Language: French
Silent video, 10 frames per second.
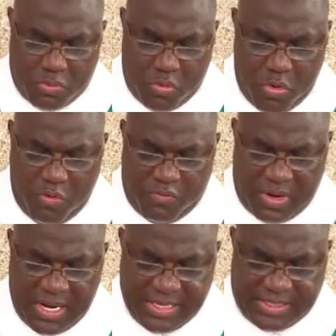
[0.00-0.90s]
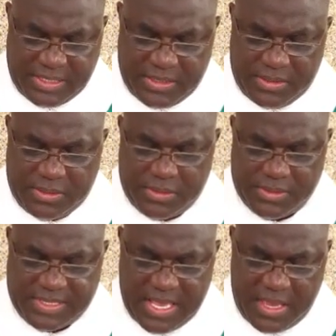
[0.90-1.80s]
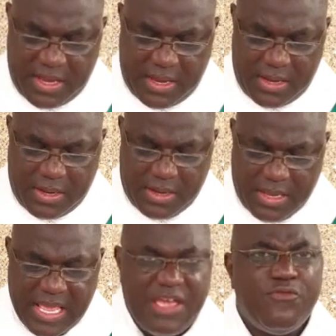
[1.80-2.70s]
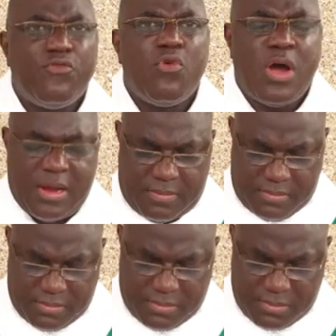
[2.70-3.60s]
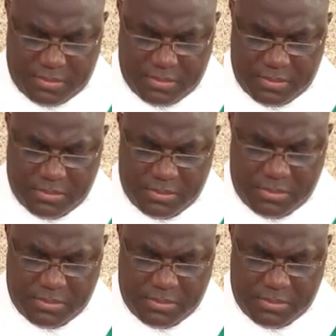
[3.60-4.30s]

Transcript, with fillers: Ouvre les yeux, Seigneur, et vois.